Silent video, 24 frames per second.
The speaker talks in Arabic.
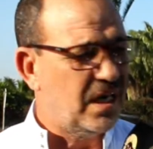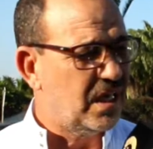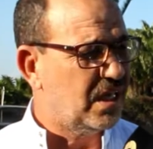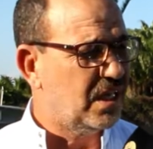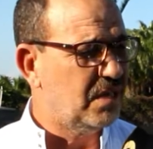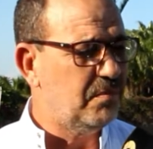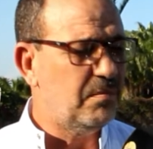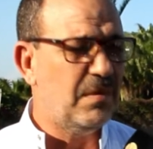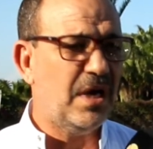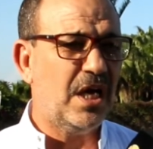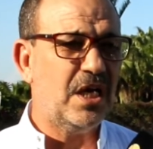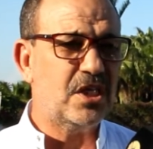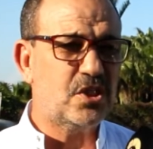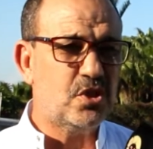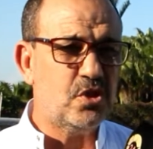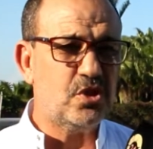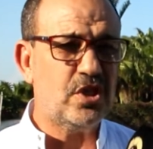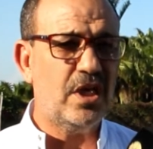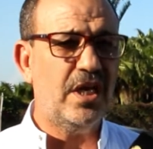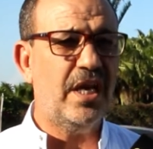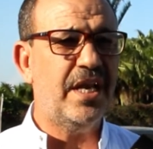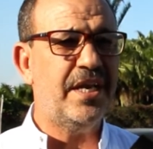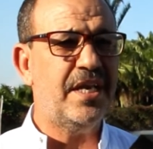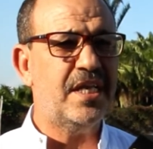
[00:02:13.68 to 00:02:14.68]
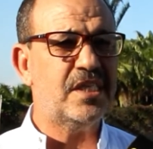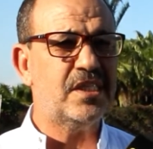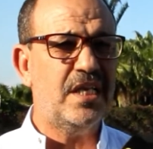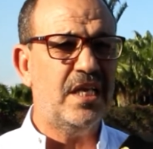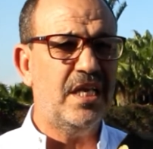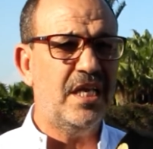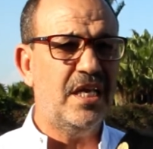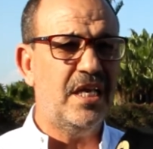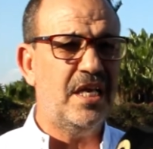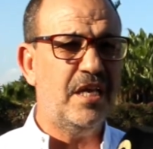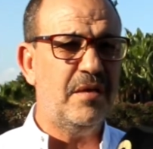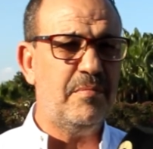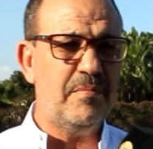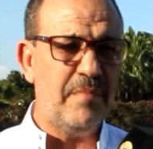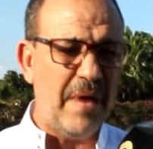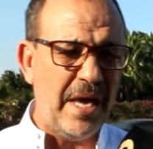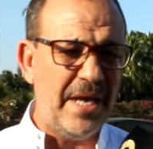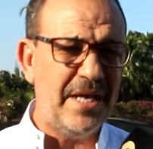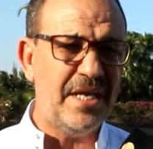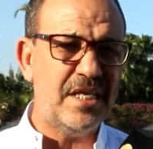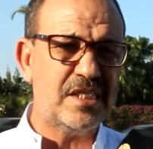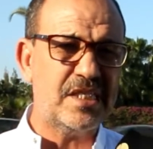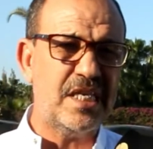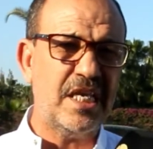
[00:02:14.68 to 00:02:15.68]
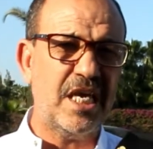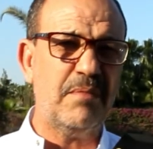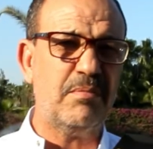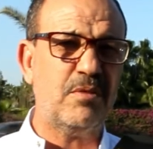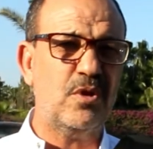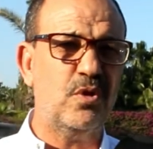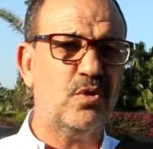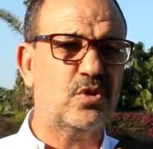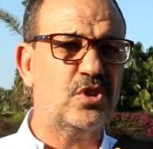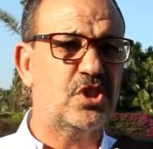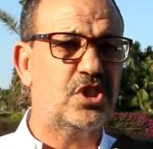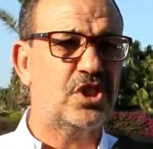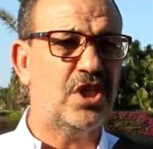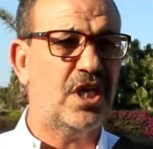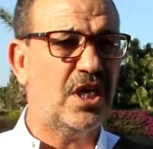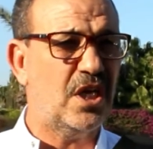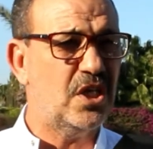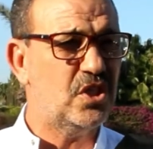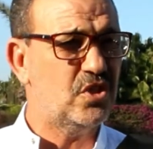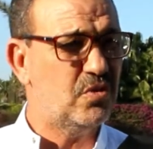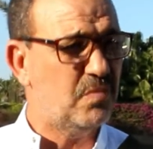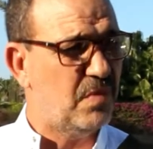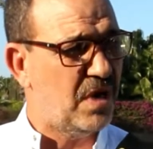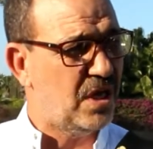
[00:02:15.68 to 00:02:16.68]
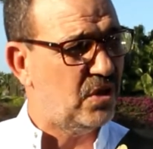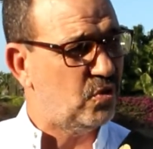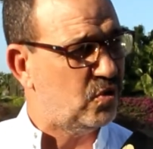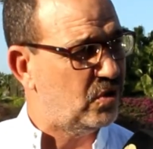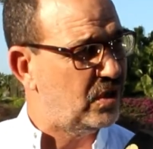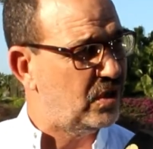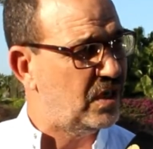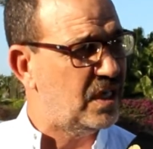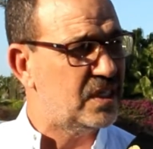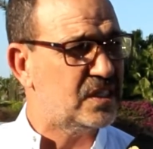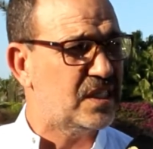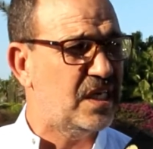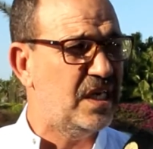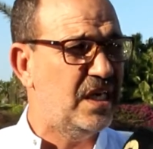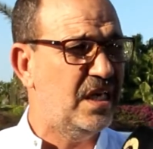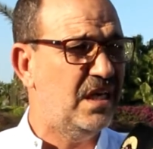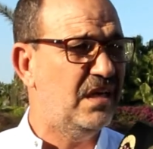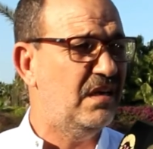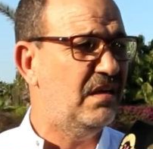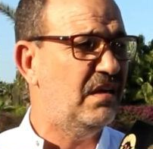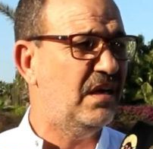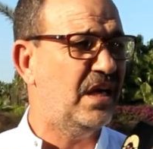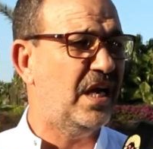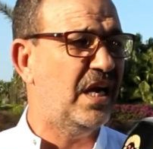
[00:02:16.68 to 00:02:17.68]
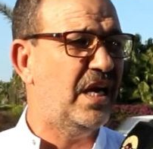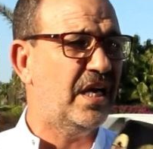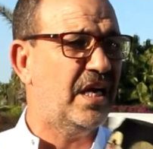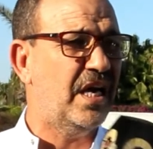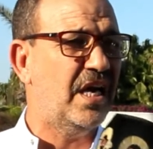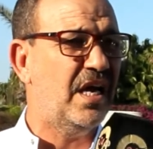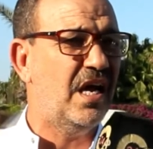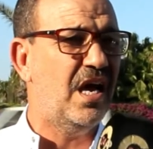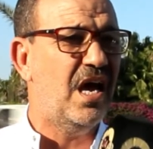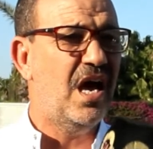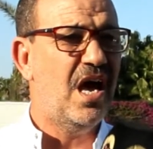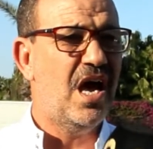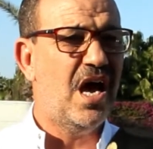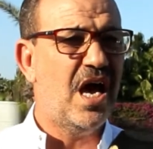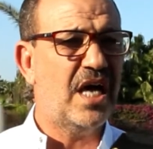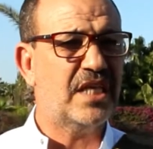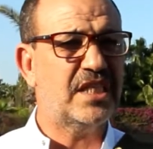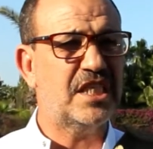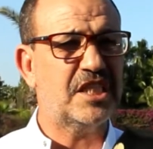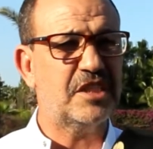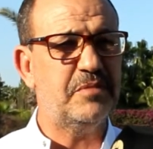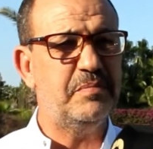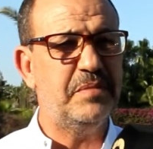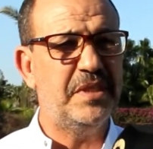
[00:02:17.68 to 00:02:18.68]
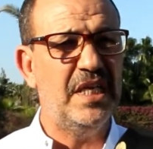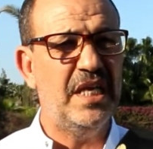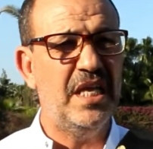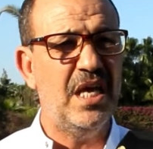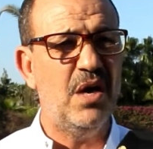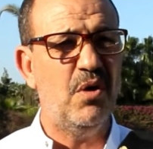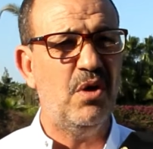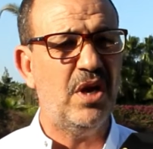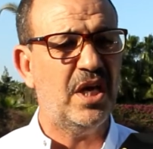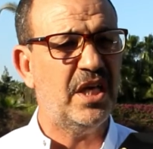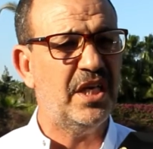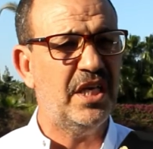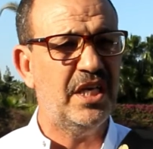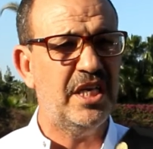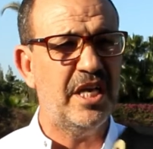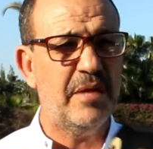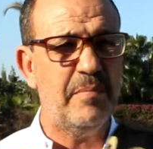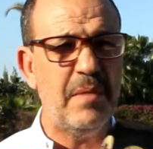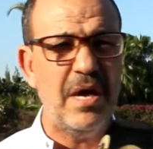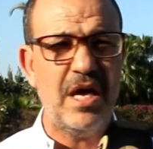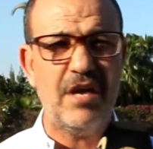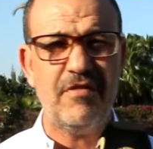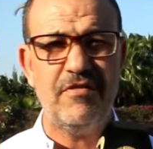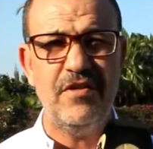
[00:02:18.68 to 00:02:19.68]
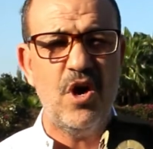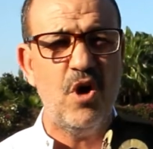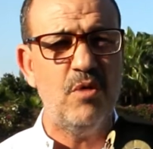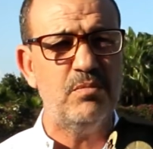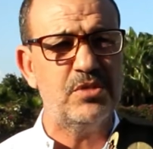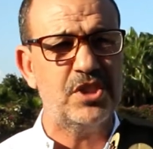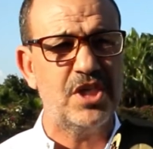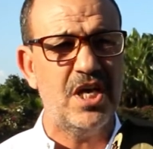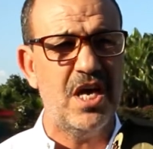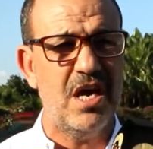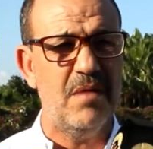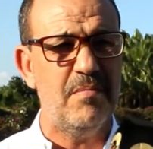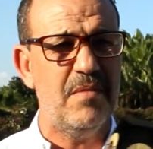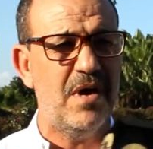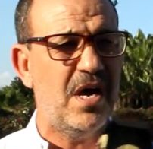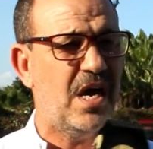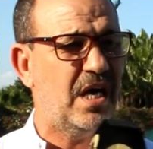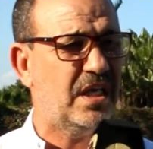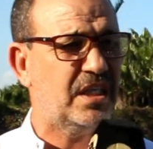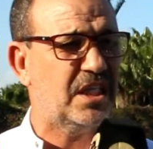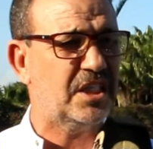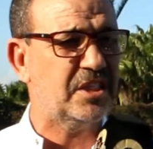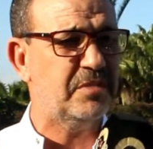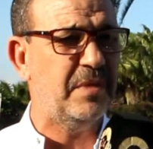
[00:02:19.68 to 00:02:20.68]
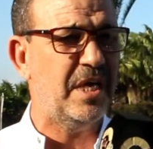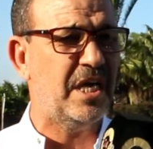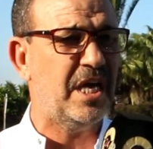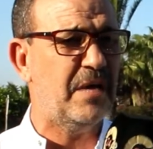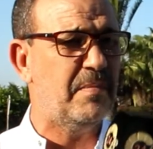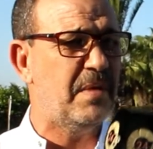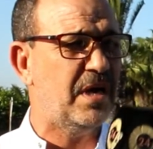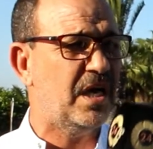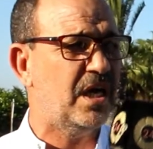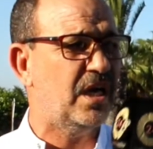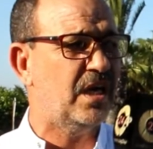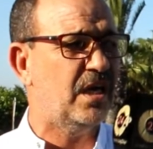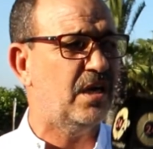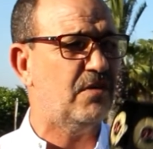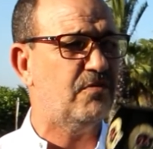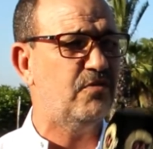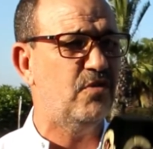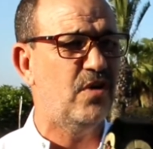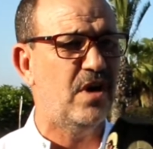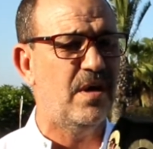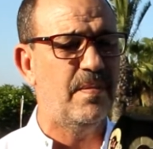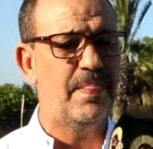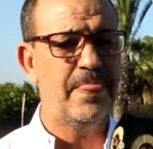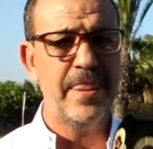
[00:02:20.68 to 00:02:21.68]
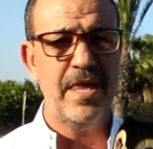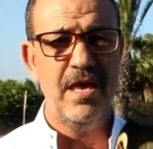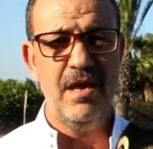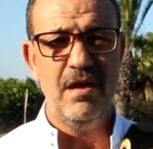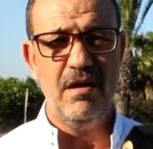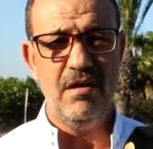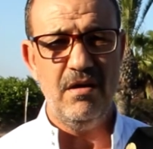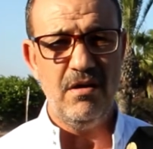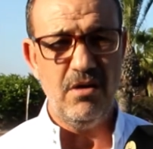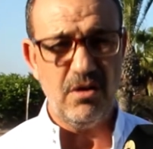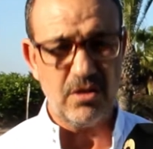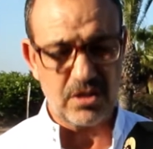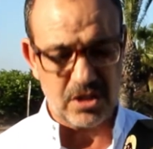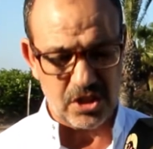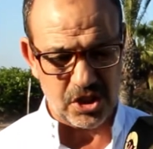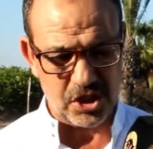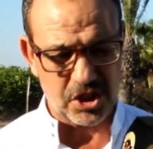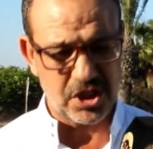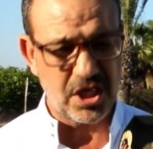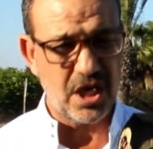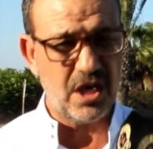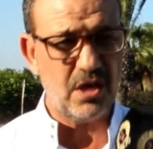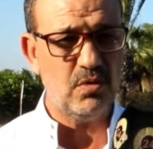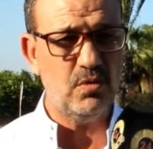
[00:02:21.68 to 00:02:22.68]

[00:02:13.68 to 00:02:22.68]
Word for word: ما جلسوش على الناس اللي مع الناس اللي كيبطوا التجار جلسوا مع هذوك الناس اللي قال لك اكثر تمثيليه ولكن حنا ما عرفناهمش كاع ما اكثر تمثيليه كاع ما كنعرفوها التجار